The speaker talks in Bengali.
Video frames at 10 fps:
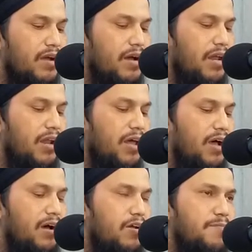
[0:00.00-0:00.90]
আল্লাহ
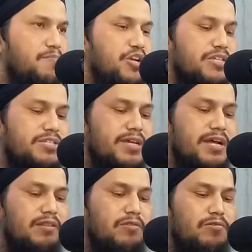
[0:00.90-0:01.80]
হরব্বুল
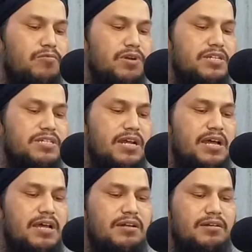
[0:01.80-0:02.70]
ইসাদ ওয়াল
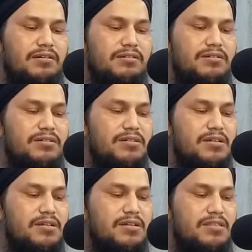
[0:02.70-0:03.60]
জালাল
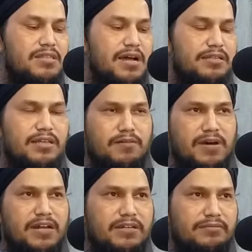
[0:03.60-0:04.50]
তার দরবারে